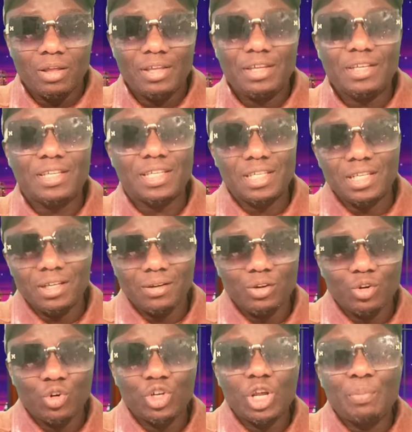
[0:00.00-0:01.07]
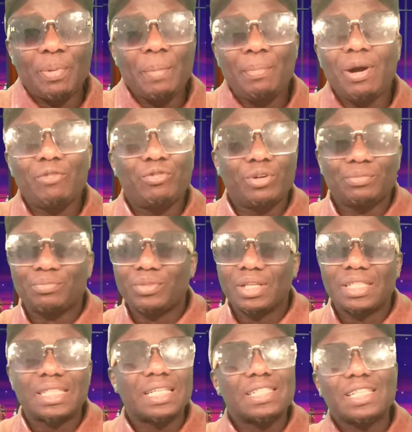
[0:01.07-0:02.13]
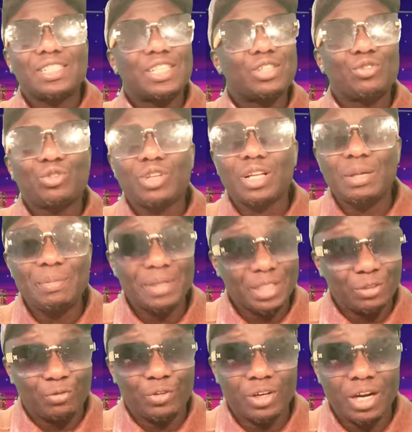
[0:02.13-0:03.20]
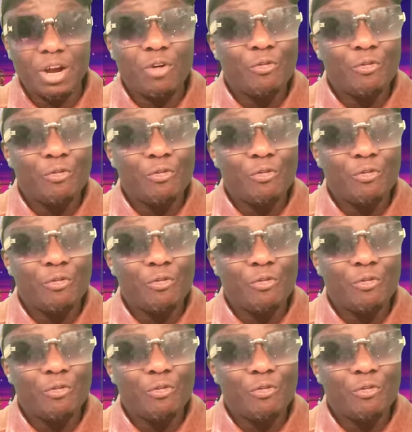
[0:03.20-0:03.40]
ici, on ne peut pas c'est totalement différent.